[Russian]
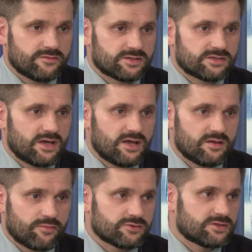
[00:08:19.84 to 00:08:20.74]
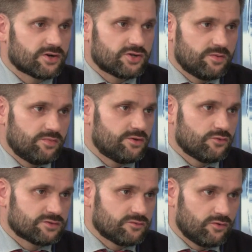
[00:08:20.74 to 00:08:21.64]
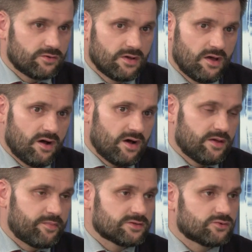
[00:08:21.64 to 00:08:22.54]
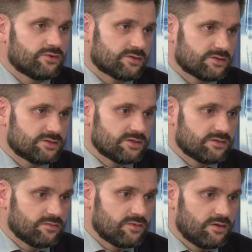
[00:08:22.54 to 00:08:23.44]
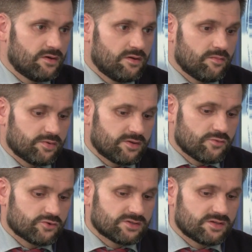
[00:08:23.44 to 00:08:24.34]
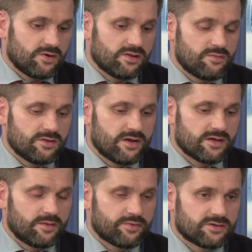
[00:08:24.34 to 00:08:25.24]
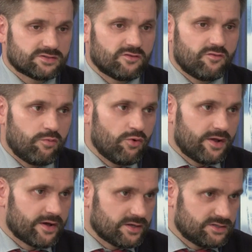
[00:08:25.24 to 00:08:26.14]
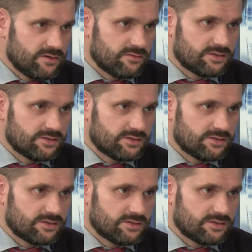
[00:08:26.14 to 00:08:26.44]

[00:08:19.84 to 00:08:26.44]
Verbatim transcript: в состоянии просто расщепить и усвоить. Она происходит транзитом. Потому что сама ламинария, она происходит в более агрессивной